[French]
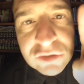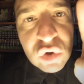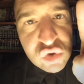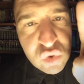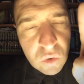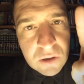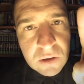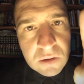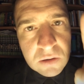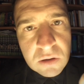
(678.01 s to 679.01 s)
Attention, hein.
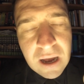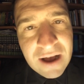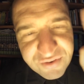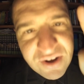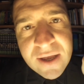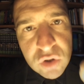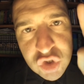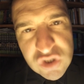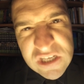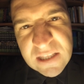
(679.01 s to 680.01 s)
Un vrai euh,
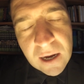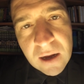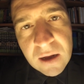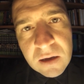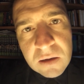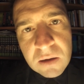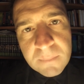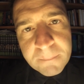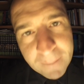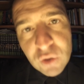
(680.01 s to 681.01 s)
jeu Zelda, hein.
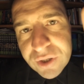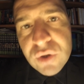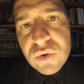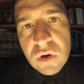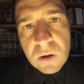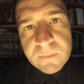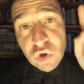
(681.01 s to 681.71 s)
Pas le Hyrule.